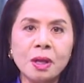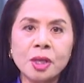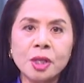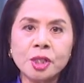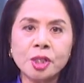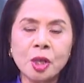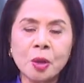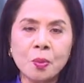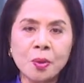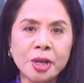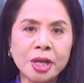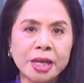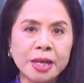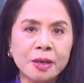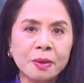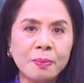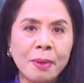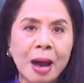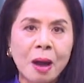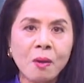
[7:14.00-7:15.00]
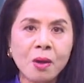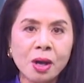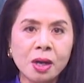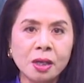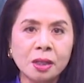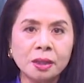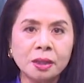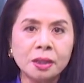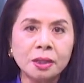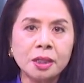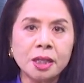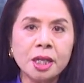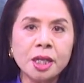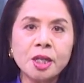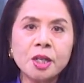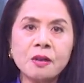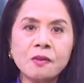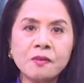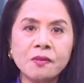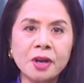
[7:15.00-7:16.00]
Trong kinh Báo Ơn,
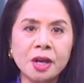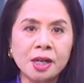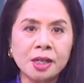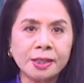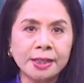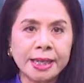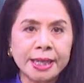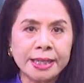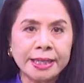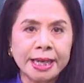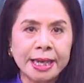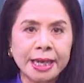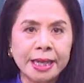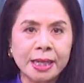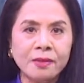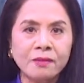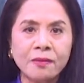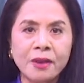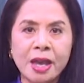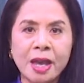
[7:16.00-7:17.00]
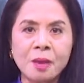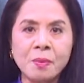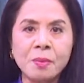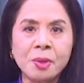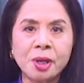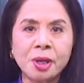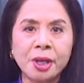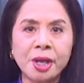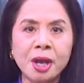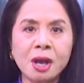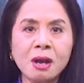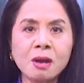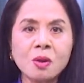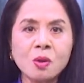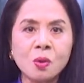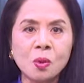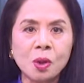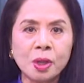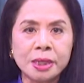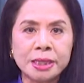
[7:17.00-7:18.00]
Đức Phật đã dạy về mười ơn
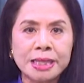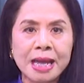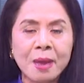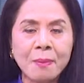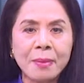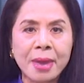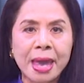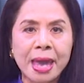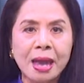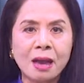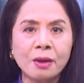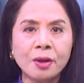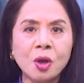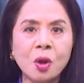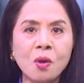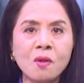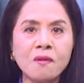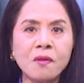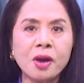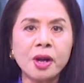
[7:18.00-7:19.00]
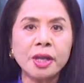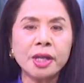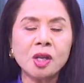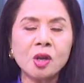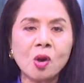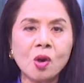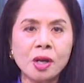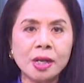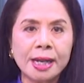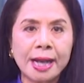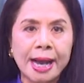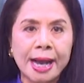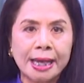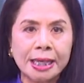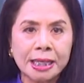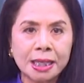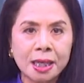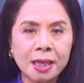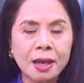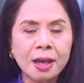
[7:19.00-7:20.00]
của cha mẹ đối với con
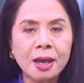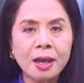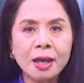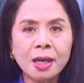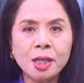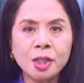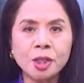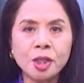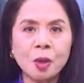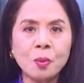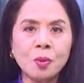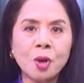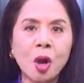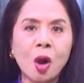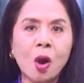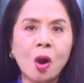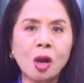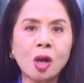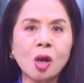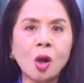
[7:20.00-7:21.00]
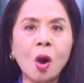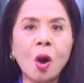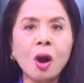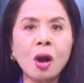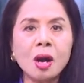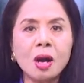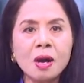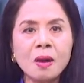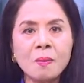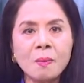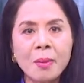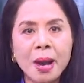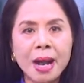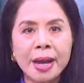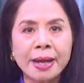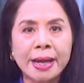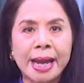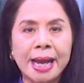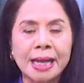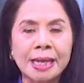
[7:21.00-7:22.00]
cái, trong đó có ơn
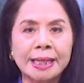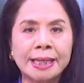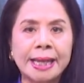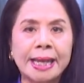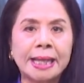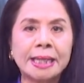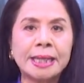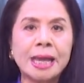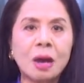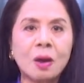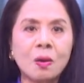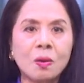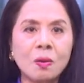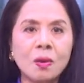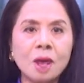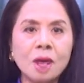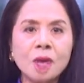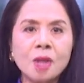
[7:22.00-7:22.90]
mang nặng đẻ đau,